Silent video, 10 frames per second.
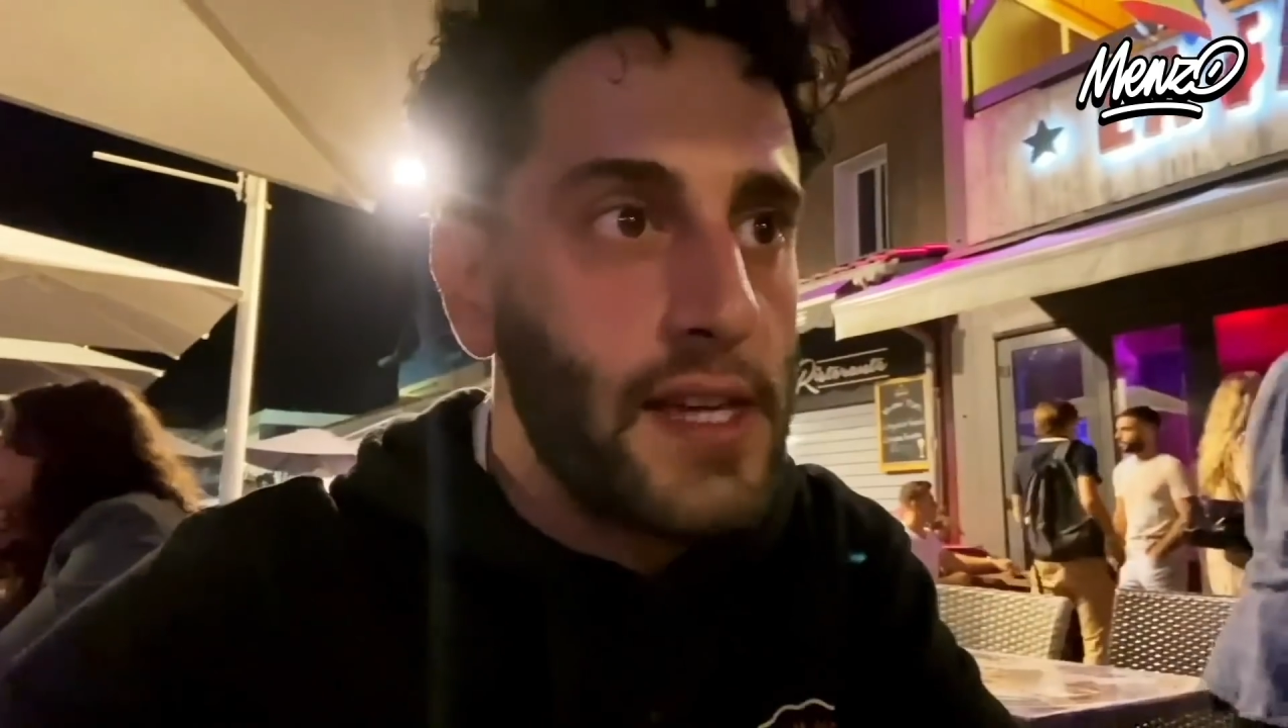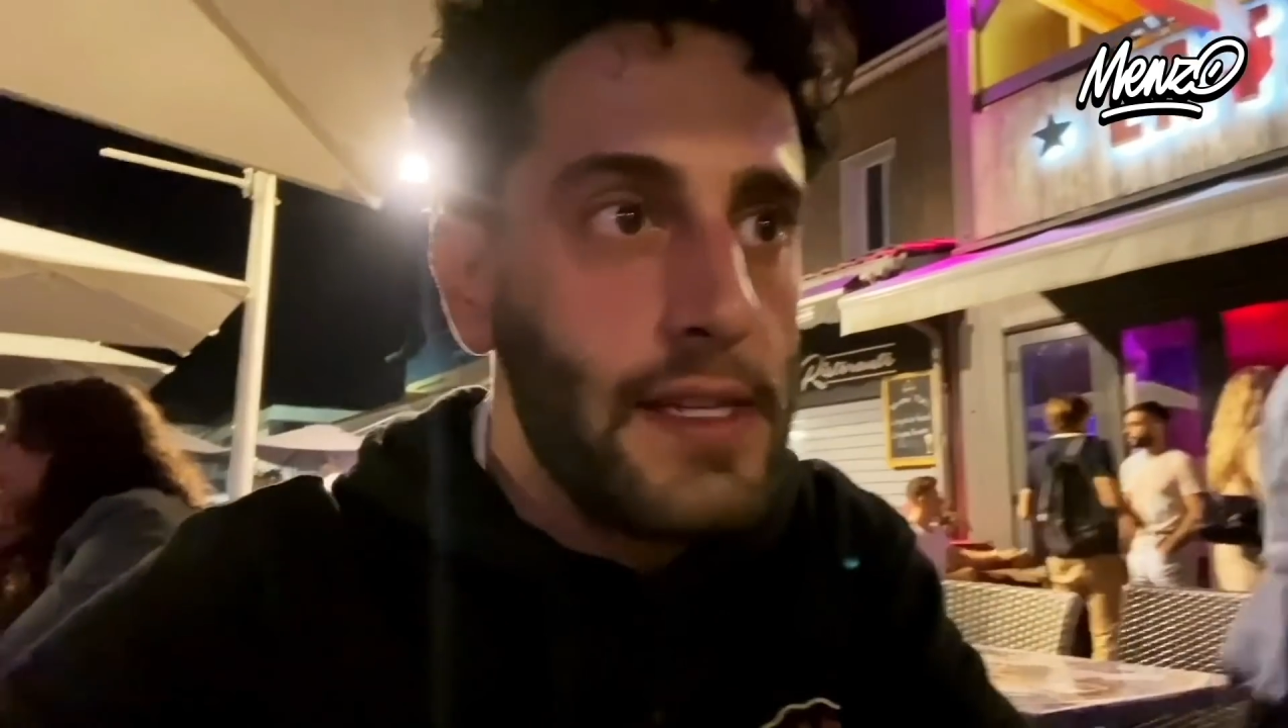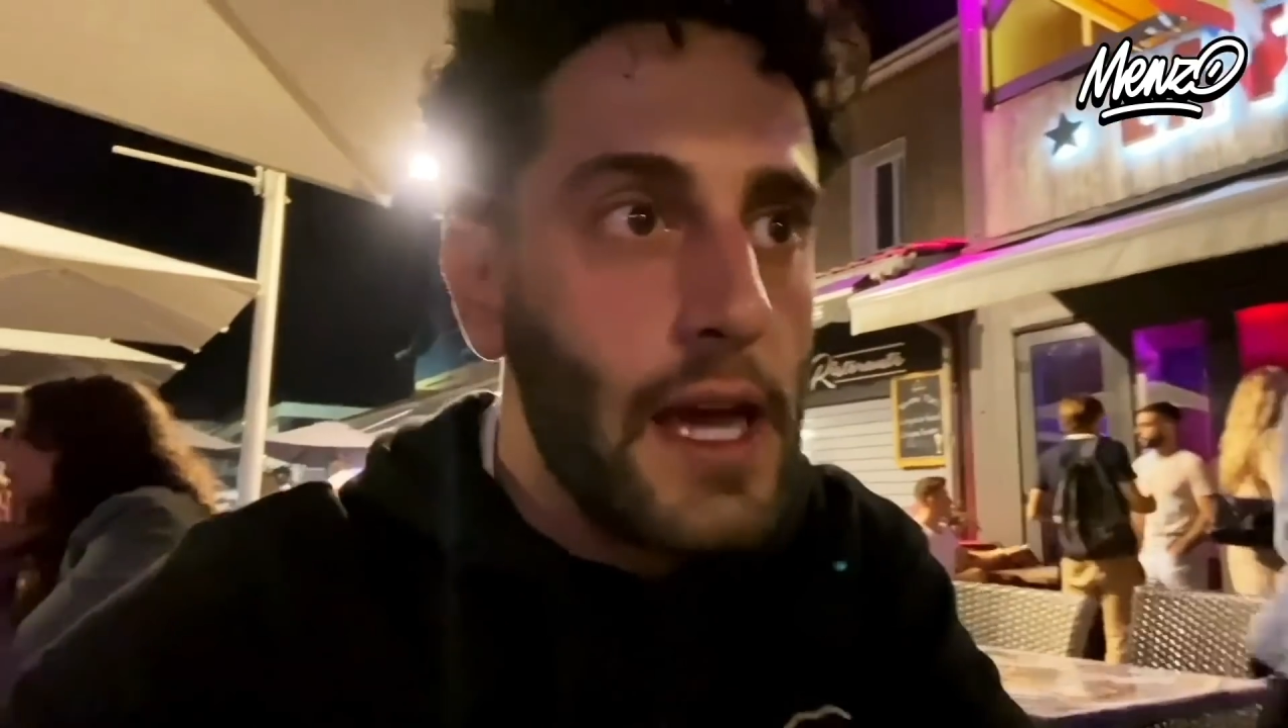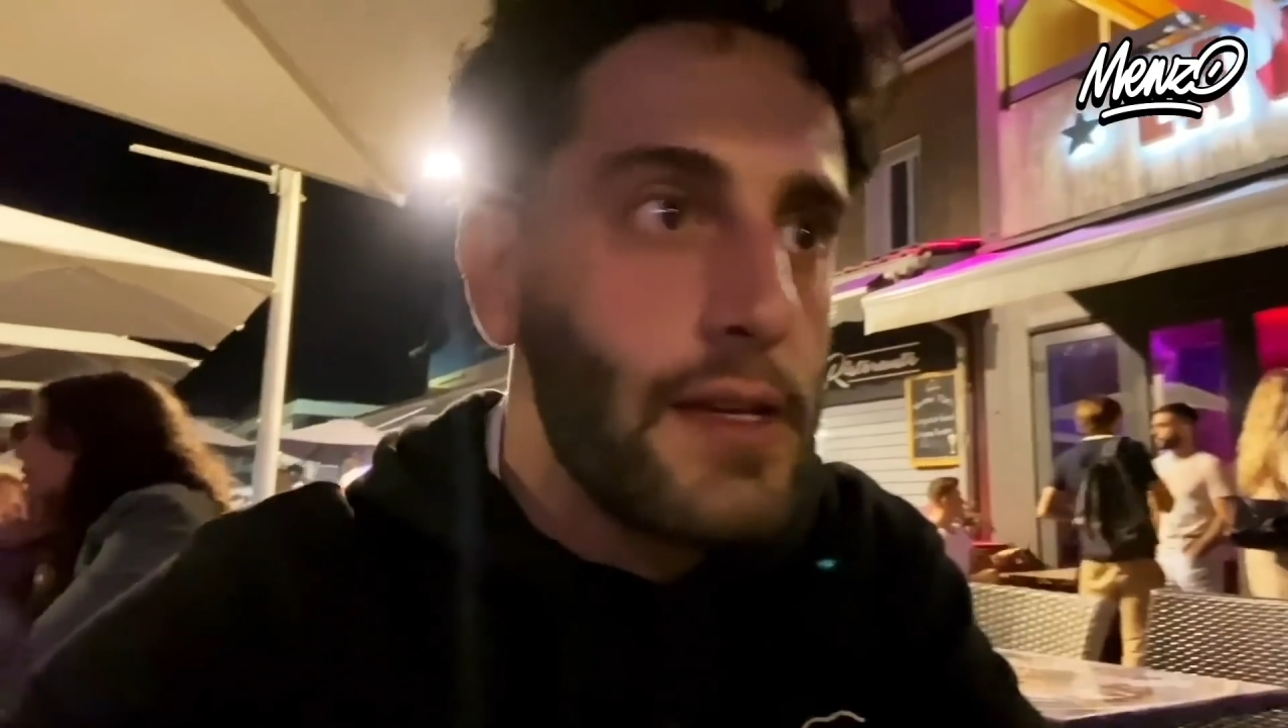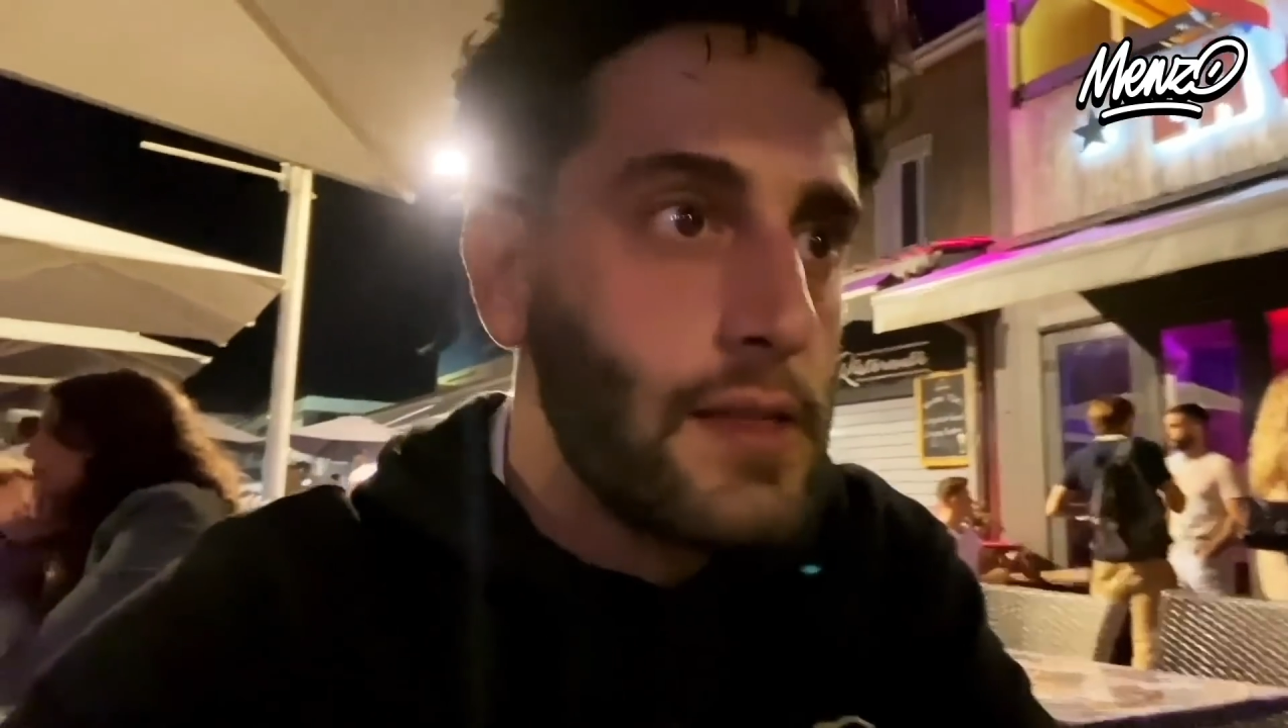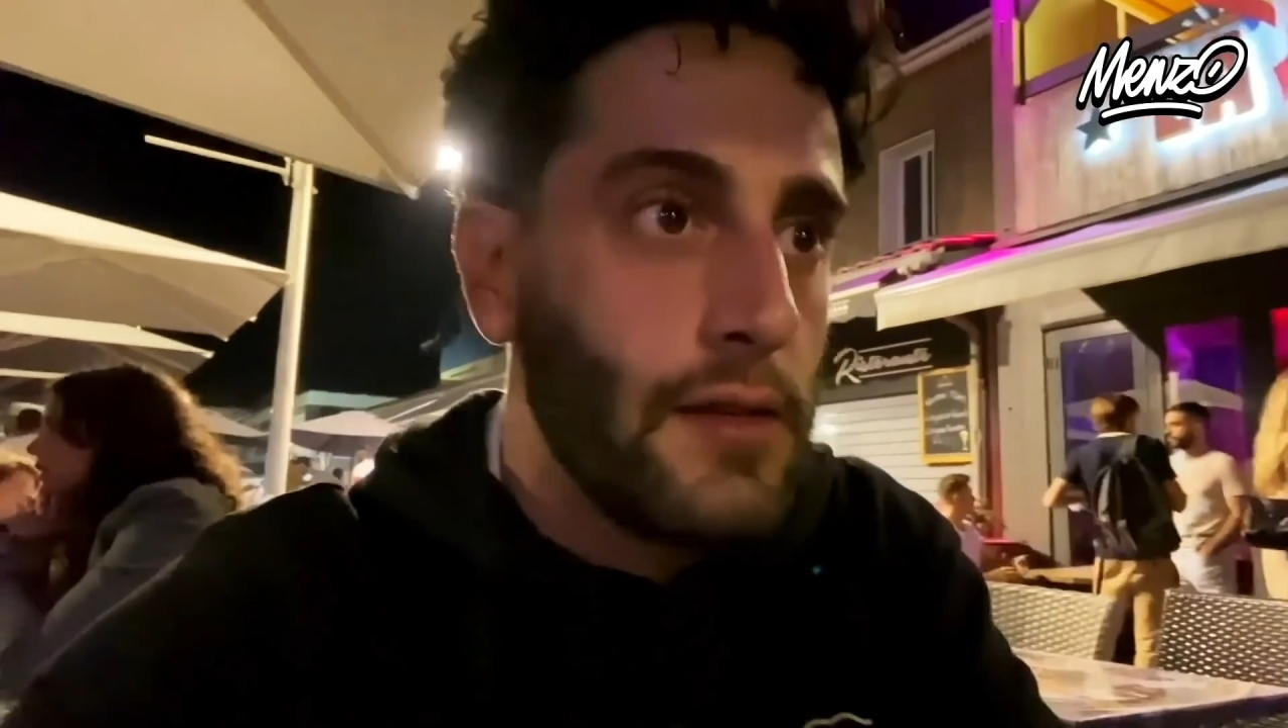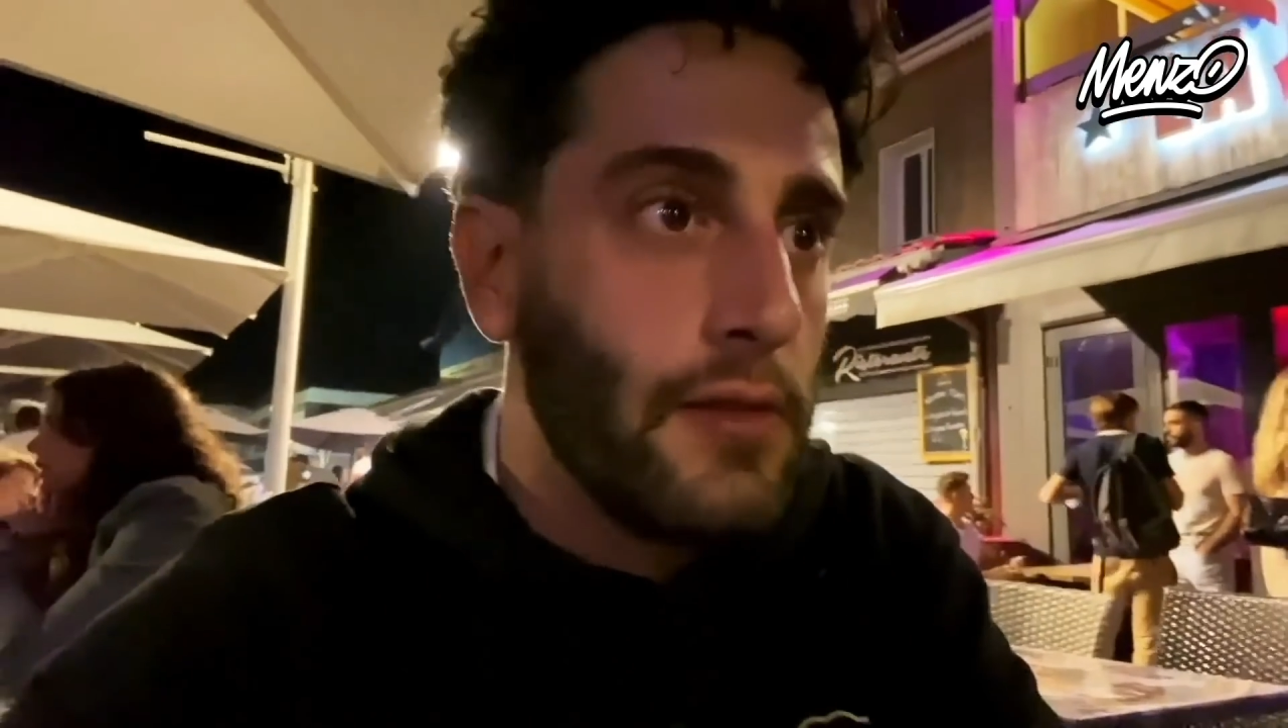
nièce.